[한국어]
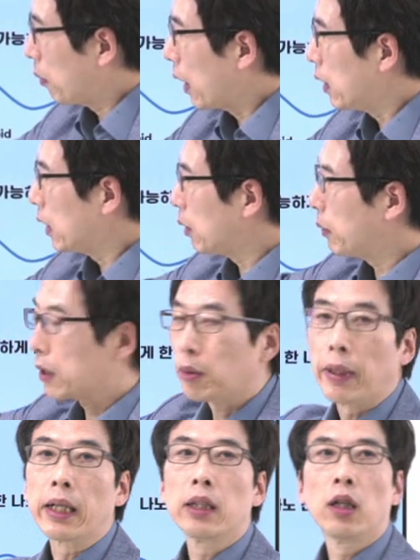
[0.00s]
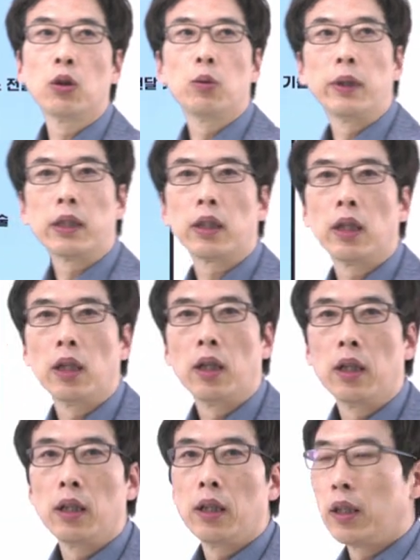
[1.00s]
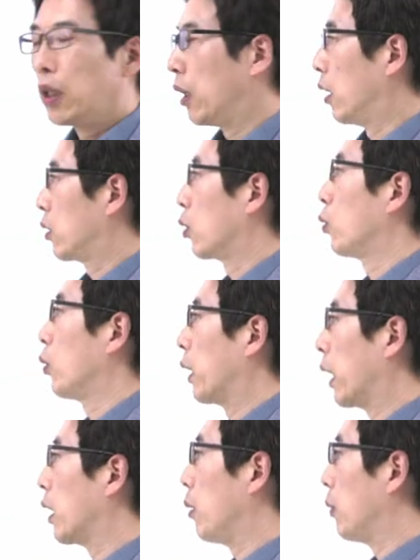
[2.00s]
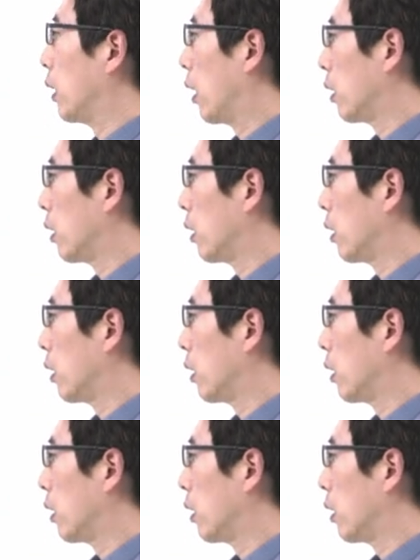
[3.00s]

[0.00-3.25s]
80에서 100나노메타 어, 정도 되게 됩니다.